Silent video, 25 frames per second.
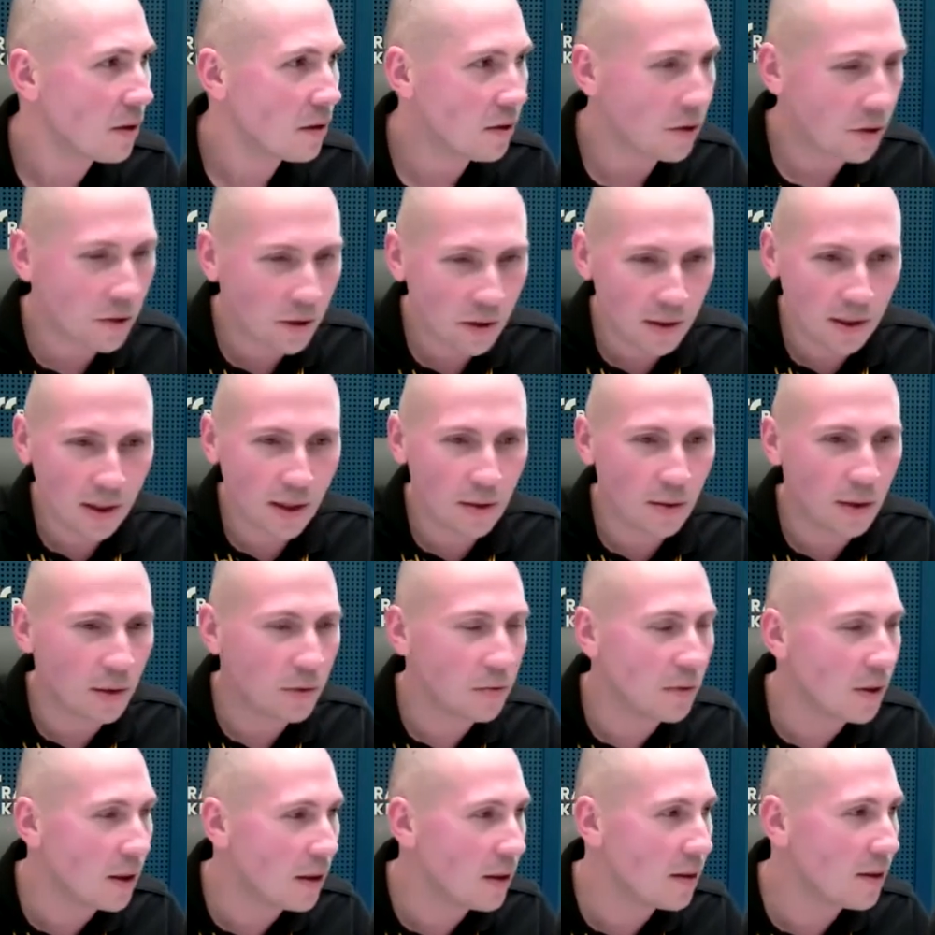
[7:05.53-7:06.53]
Co się
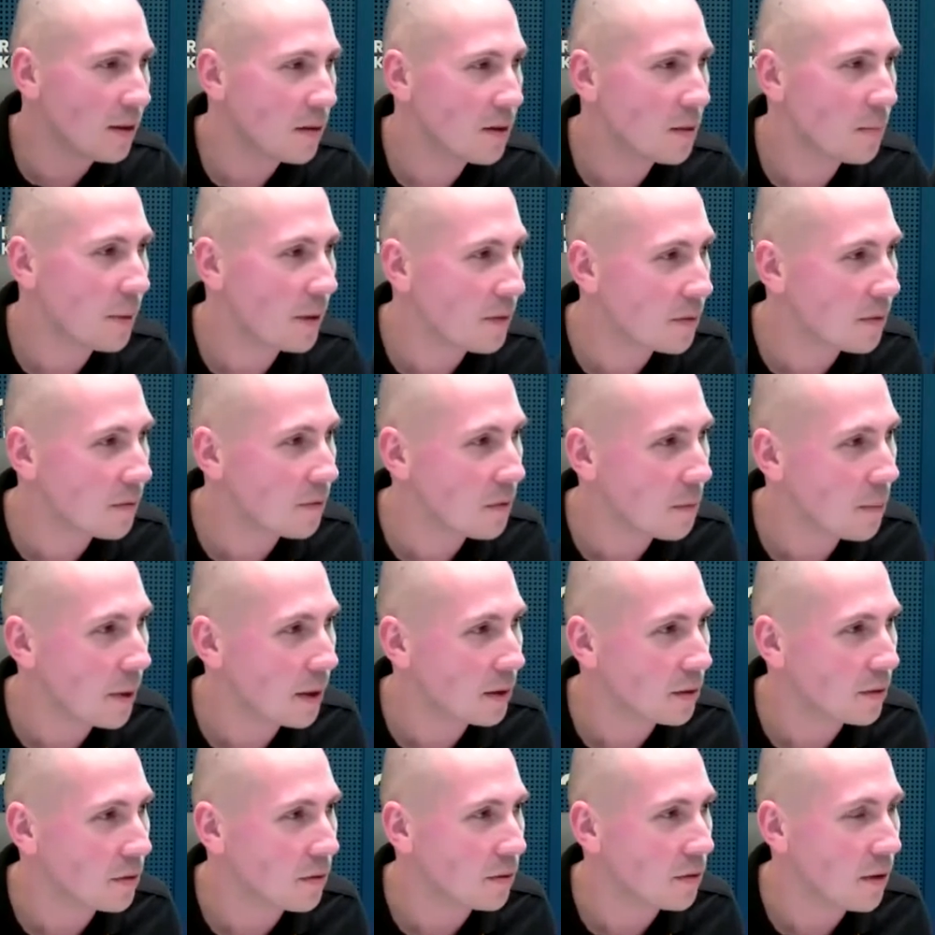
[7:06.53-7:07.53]
stało? Tu nagle jestem z pracą
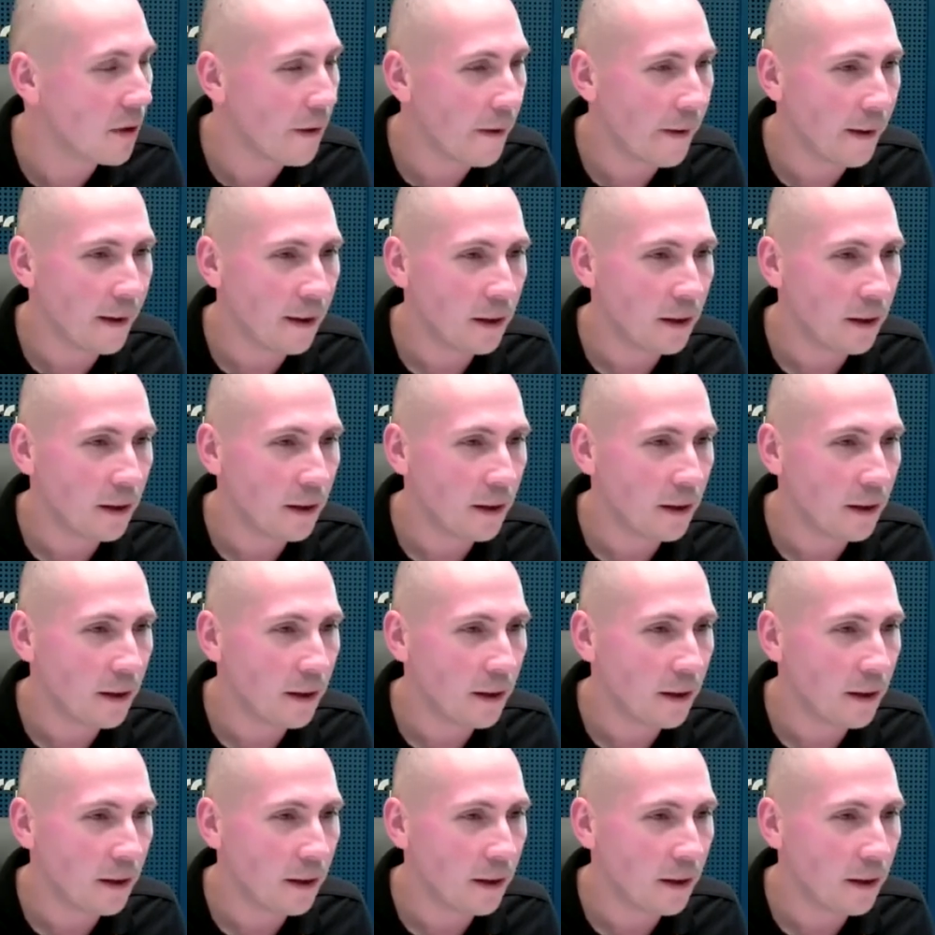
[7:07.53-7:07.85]
wypadku.